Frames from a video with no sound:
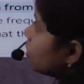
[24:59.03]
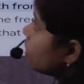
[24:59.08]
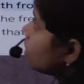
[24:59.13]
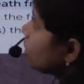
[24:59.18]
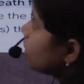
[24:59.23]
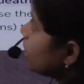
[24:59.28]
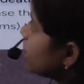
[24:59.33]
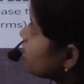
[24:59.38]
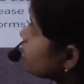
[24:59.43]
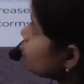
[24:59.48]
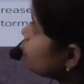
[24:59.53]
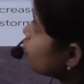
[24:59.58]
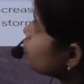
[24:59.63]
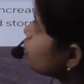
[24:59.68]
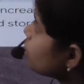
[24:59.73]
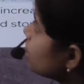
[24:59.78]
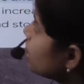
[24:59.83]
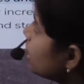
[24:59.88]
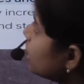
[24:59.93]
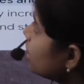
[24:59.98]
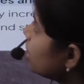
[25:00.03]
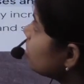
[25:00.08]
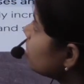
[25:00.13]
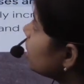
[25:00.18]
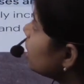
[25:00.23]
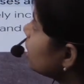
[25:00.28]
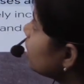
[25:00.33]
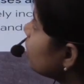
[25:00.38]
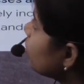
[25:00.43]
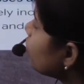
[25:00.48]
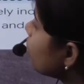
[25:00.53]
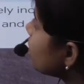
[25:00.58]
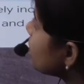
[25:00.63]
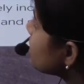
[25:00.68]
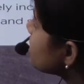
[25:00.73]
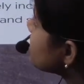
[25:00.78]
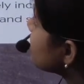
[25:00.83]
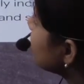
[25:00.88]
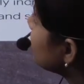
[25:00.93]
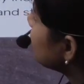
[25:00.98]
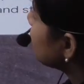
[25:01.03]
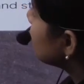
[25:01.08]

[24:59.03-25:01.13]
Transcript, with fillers: नेक्स्ट क्वेश्चन है हमारा व्हाट इज एन